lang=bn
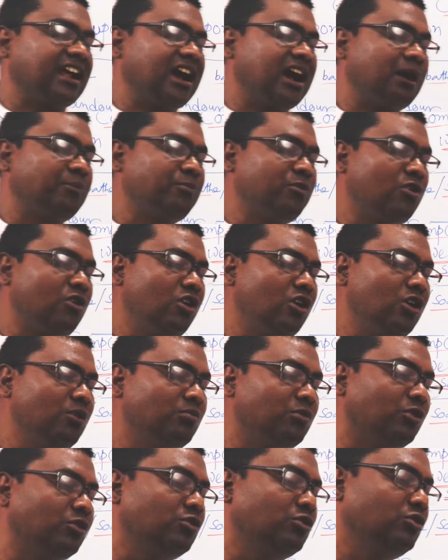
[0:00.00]
তার আপন
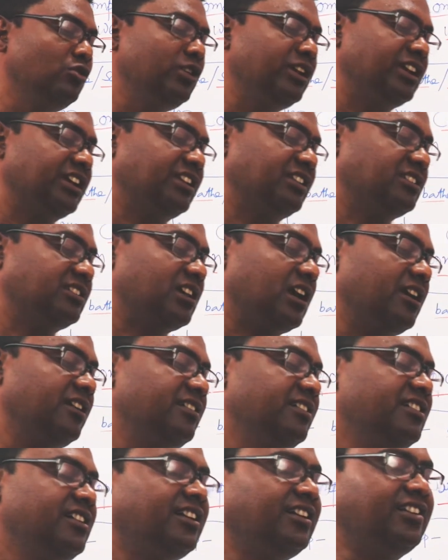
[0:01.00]
মধুর ইচ্ছা
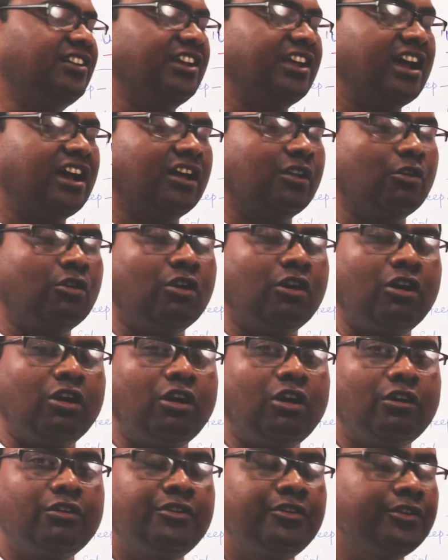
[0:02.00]
ডিয়ার
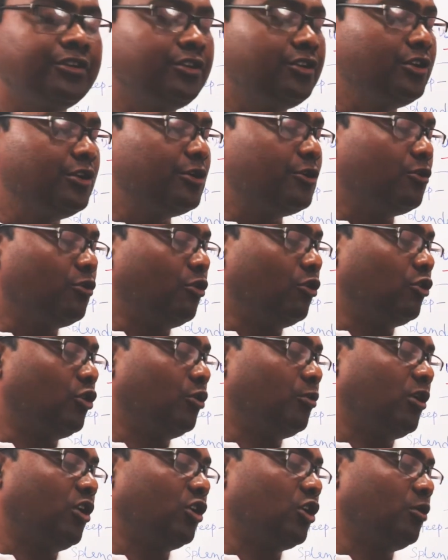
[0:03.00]
গড ও
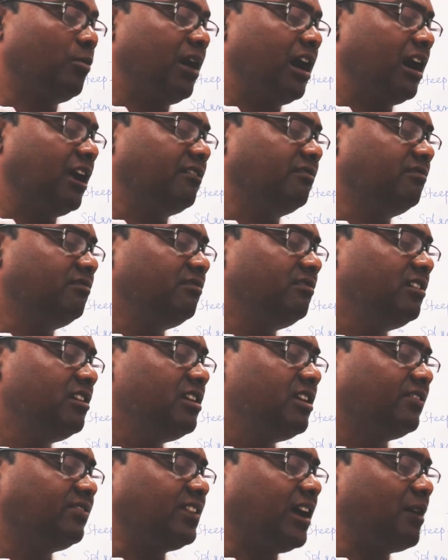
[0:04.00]
গো ভগবান
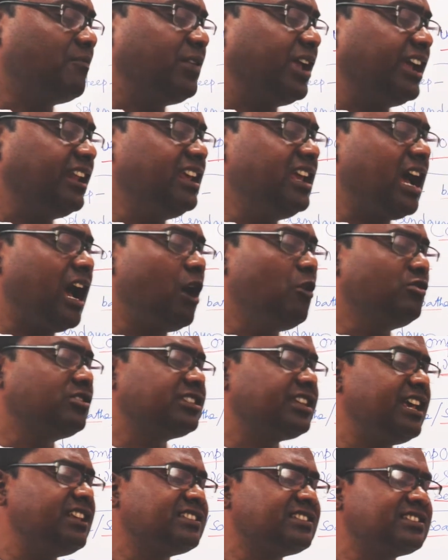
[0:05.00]
দ্য ভেরি
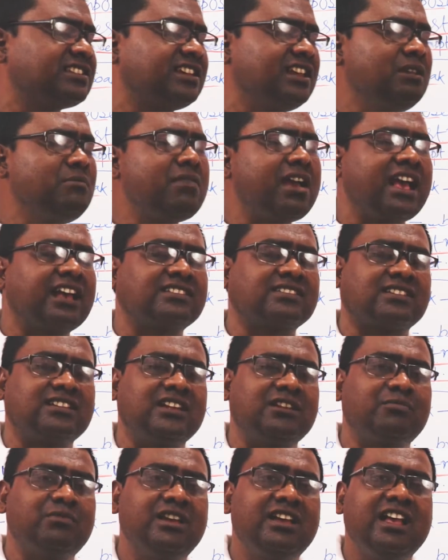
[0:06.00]
হাউসে সিম
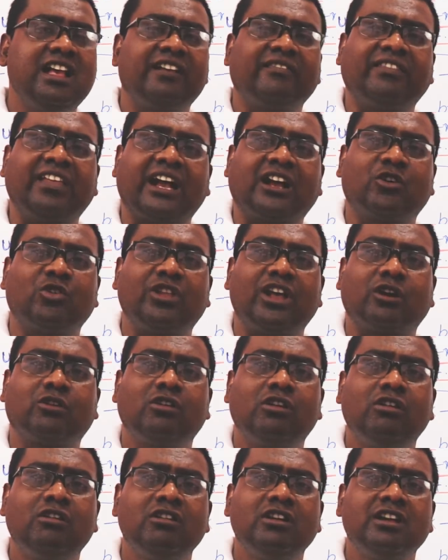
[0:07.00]
অ্যাসলিপ দেখো
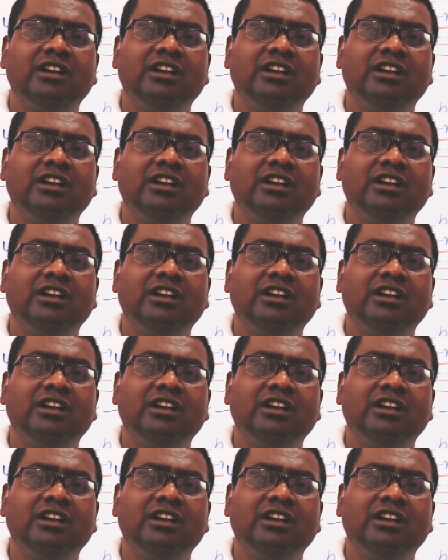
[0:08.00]
দেখো